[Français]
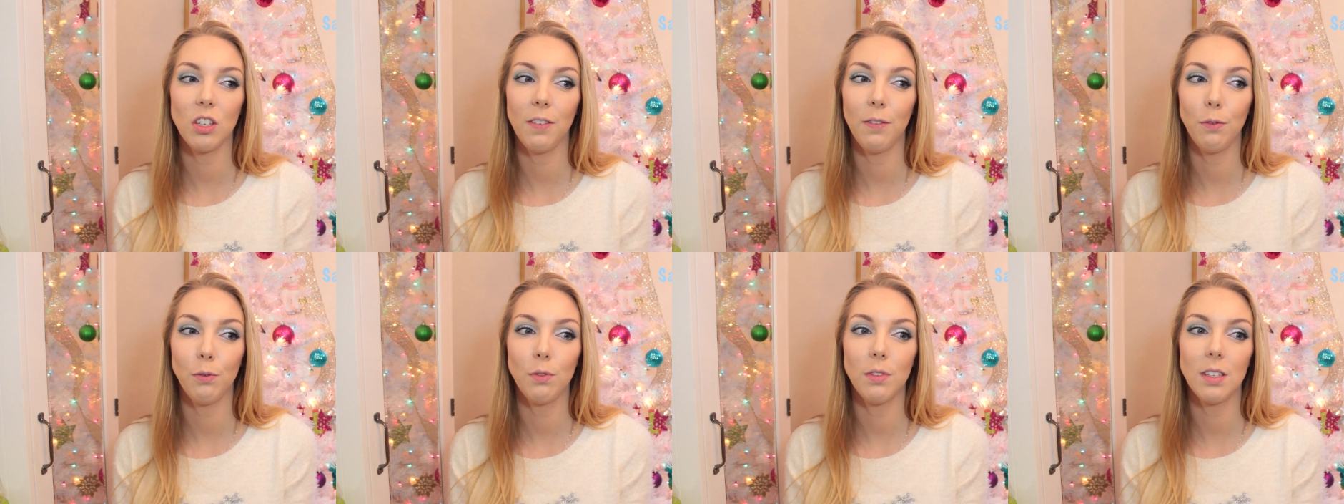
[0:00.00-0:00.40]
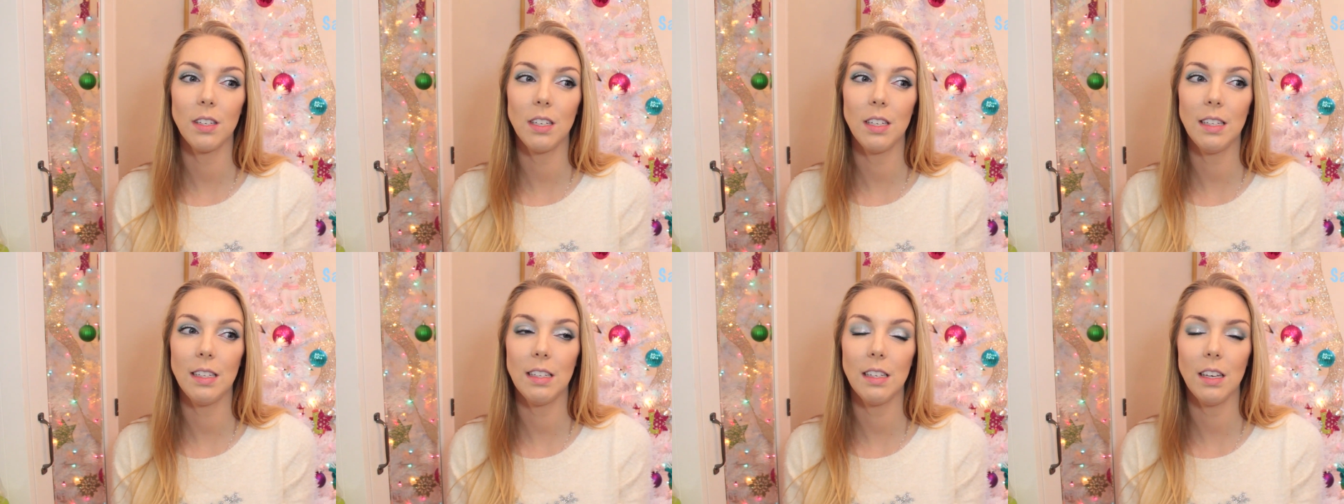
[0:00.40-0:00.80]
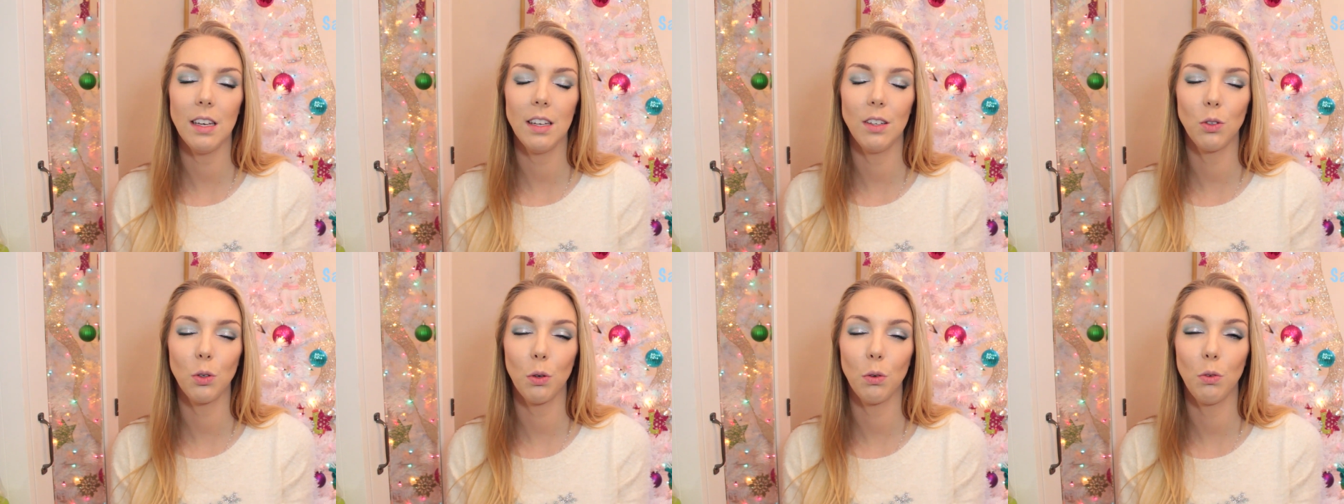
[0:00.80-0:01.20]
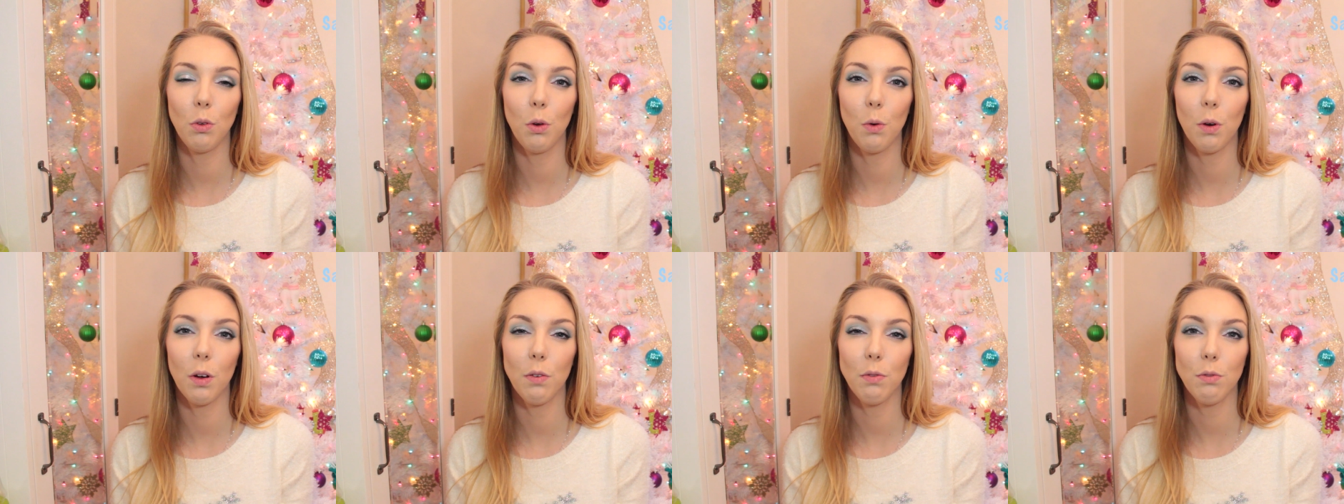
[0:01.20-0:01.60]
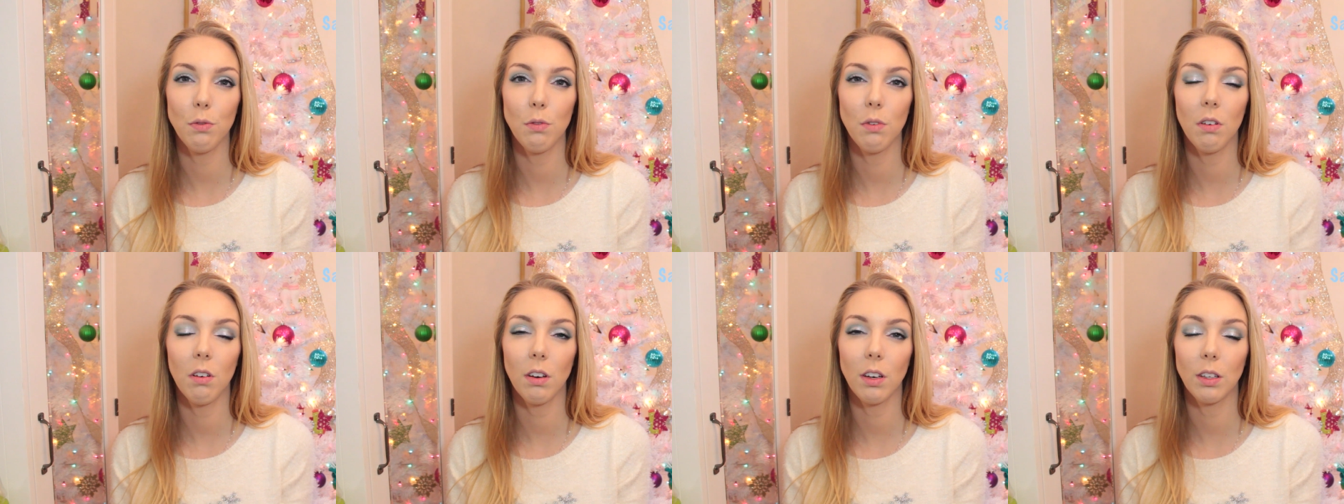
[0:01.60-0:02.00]
et futilité et trucs de
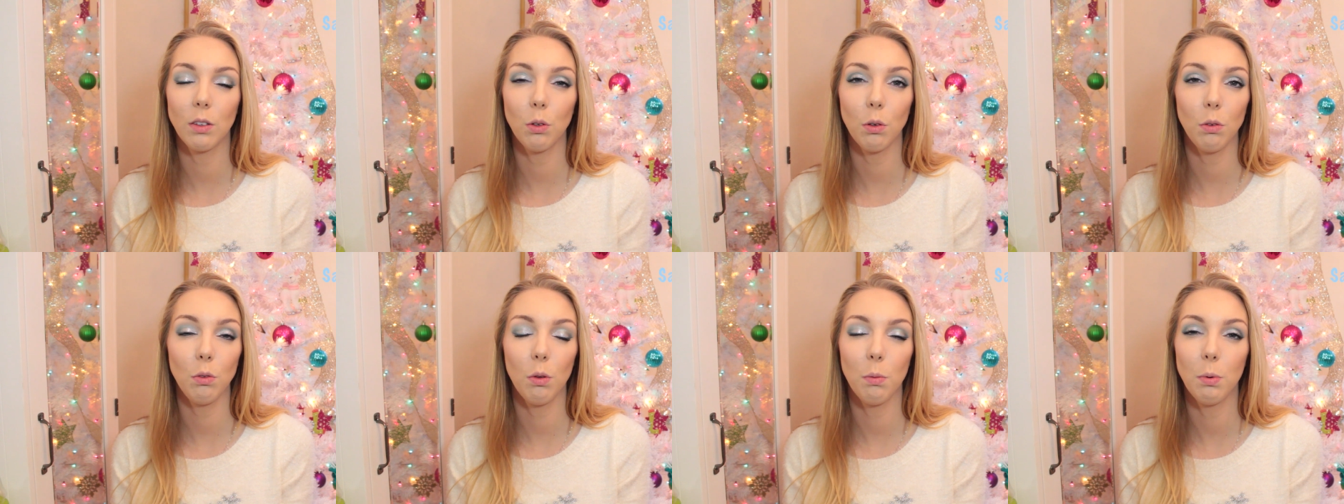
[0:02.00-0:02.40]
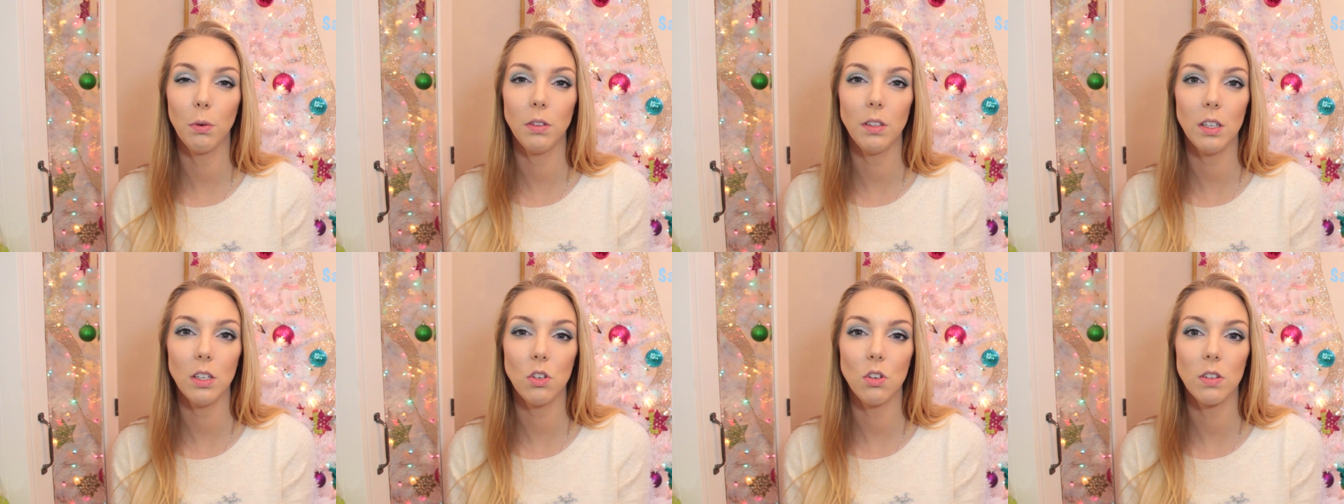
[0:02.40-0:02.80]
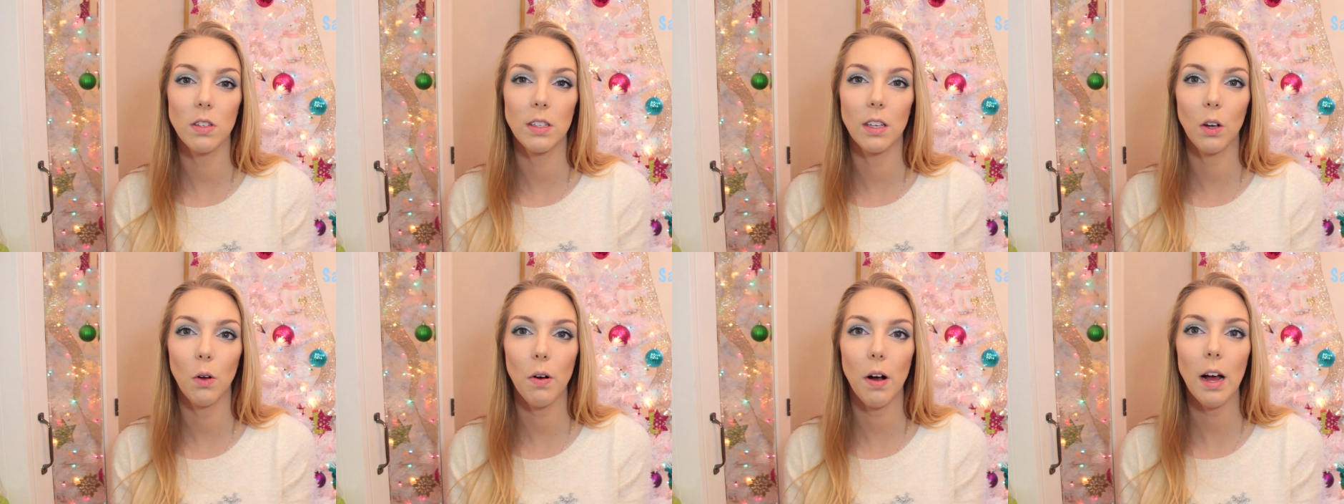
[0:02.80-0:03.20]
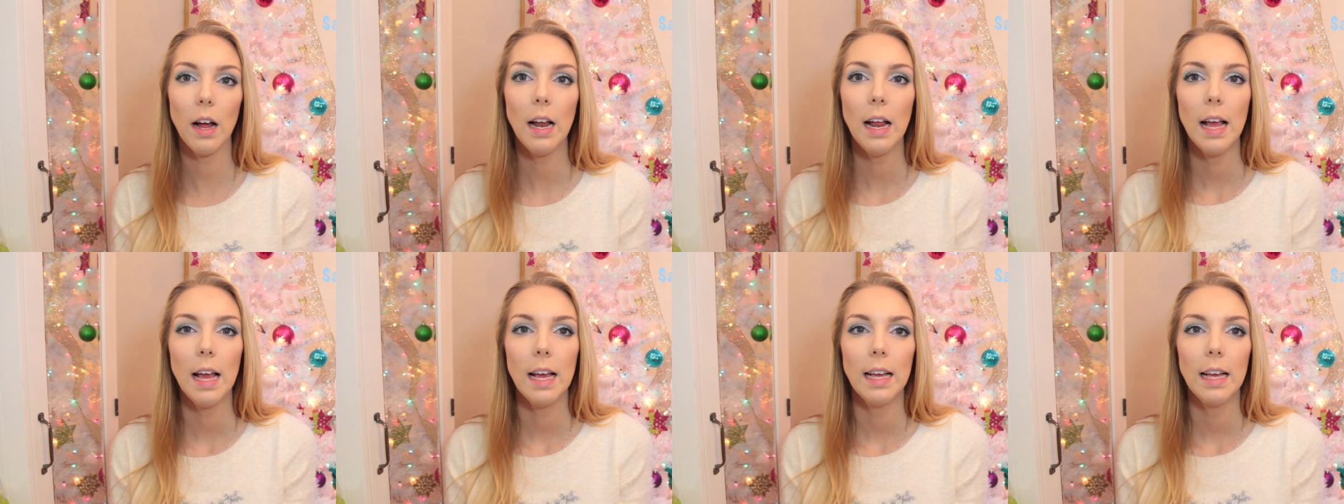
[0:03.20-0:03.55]
coiffure et trucs de beauté et je ne sais quoi